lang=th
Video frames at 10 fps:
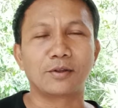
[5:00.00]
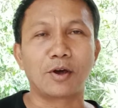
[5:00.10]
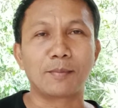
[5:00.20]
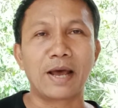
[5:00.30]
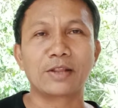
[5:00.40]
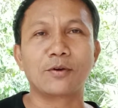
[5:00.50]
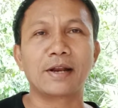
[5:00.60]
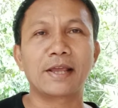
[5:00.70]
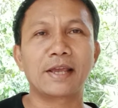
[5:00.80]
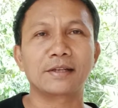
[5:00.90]
ตอนมาตอ
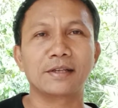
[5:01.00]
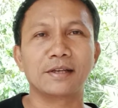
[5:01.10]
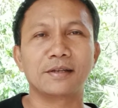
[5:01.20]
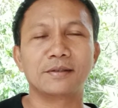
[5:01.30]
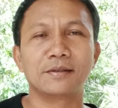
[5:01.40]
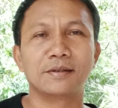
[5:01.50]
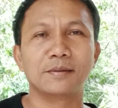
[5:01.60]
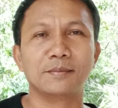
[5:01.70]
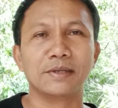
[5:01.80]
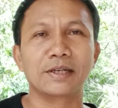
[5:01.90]
นแรกเนี่ย
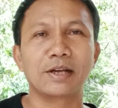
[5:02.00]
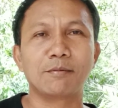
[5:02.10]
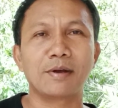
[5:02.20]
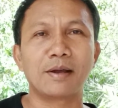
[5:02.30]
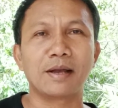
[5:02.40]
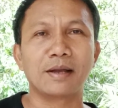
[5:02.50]
เหมือนกับว่า